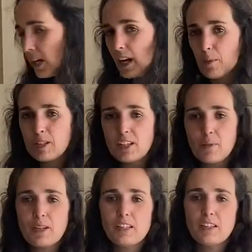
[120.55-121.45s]
Además ahora
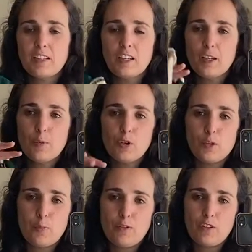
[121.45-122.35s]
para este entretiempo es
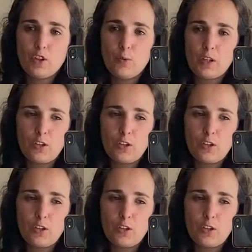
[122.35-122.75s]
perfecto porque no